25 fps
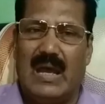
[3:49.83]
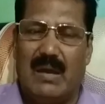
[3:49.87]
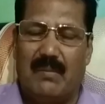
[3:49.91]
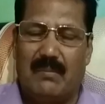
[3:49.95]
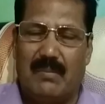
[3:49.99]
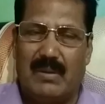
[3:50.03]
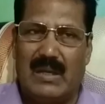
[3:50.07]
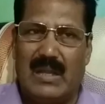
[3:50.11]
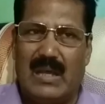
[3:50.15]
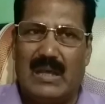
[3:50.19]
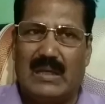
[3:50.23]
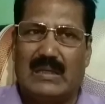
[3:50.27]

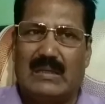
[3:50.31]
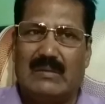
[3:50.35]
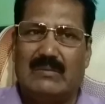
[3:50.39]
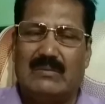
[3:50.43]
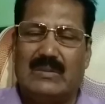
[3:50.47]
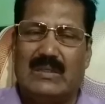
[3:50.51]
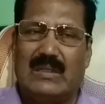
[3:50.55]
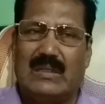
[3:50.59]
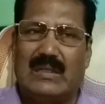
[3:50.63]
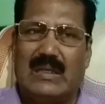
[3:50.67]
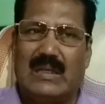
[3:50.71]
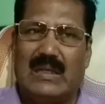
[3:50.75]

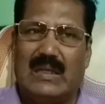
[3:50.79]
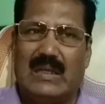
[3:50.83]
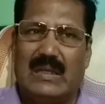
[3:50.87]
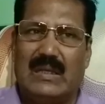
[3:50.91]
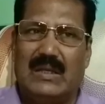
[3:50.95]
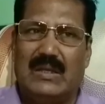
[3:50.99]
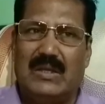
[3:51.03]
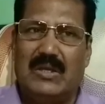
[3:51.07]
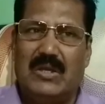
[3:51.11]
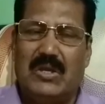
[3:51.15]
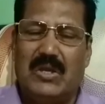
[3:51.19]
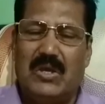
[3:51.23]
அமலாக்குவதற்கு
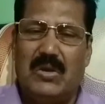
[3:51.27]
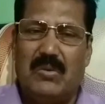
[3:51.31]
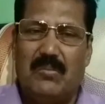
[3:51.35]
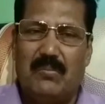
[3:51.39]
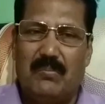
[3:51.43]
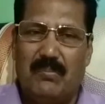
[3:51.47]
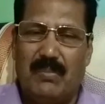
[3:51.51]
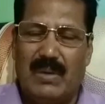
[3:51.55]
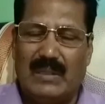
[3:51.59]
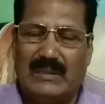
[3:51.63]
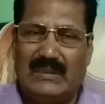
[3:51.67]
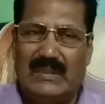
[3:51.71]

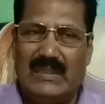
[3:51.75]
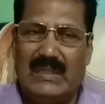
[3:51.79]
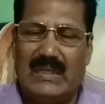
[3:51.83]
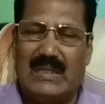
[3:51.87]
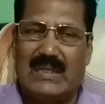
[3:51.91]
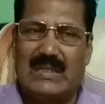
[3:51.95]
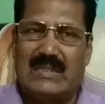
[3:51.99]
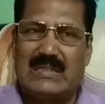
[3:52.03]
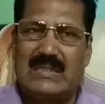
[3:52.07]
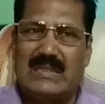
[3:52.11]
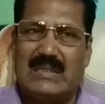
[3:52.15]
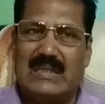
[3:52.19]

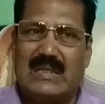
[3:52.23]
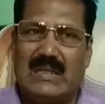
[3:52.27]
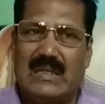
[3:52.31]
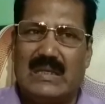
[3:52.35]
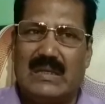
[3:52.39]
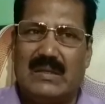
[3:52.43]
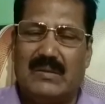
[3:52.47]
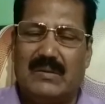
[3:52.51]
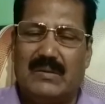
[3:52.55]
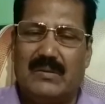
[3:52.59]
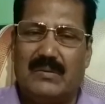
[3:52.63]
மத்திய அரசுக்கு